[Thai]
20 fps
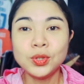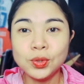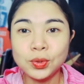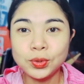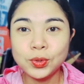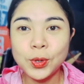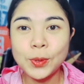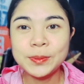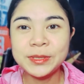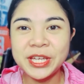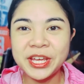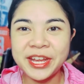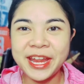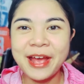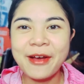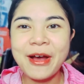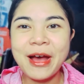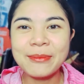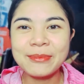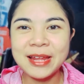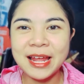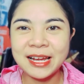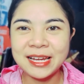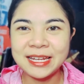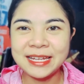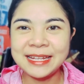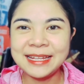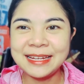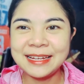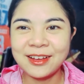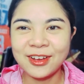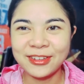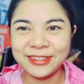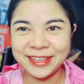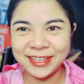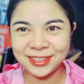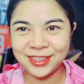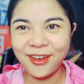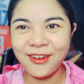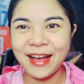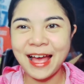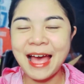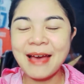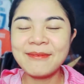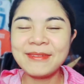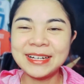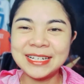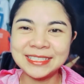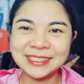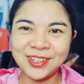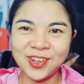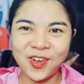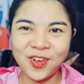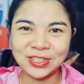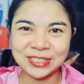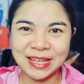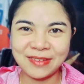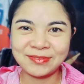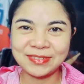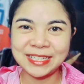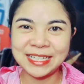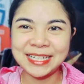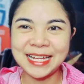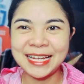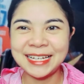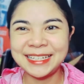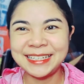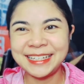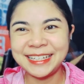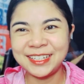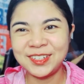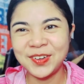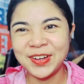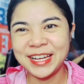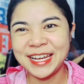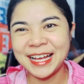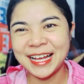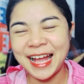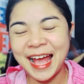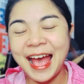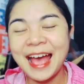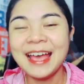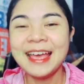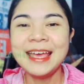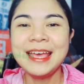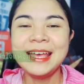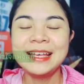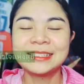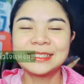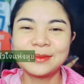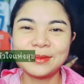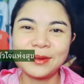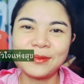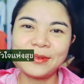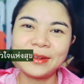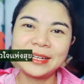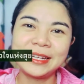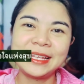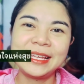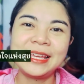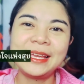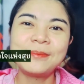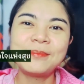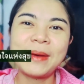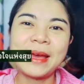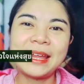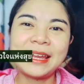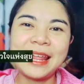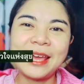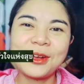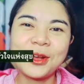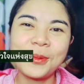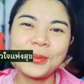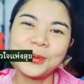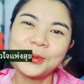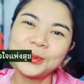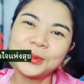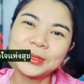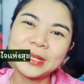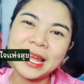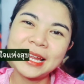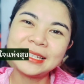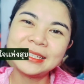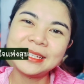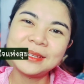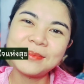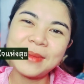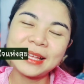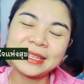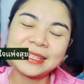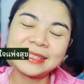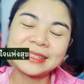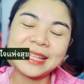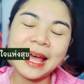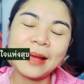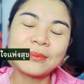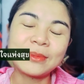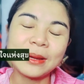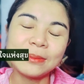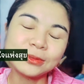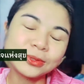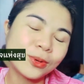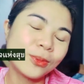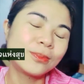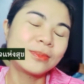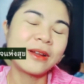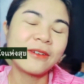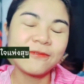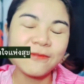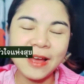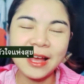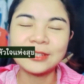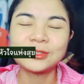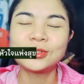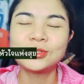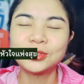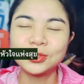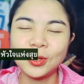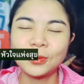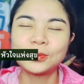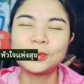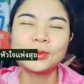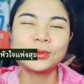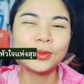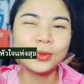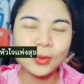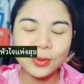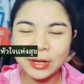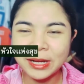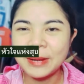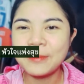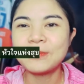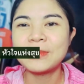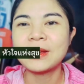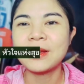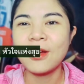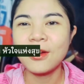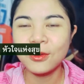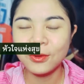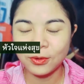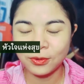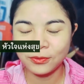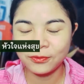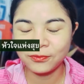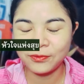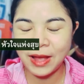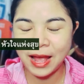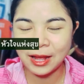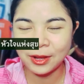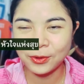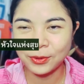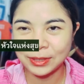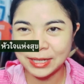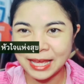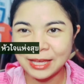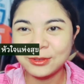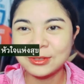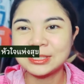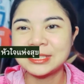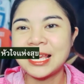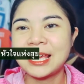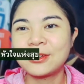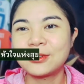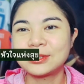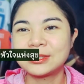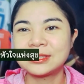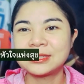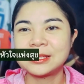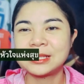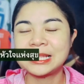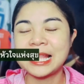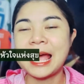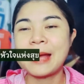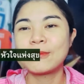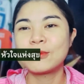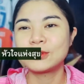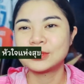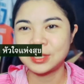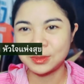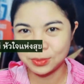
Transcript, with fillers: YouTube Channel อ้ำธารินีแล้วก็ TikTok อ้ำ _ 3T ธารินีด้วยนะคะสำหรับวันนี้ไปแล้วขอบคุณทุกท่านที่มาติดตามรับชมรับฟังจนจบทุกๆคลิปแล้วก็ฝากกดไลค์กดแชร์กดติดตามกด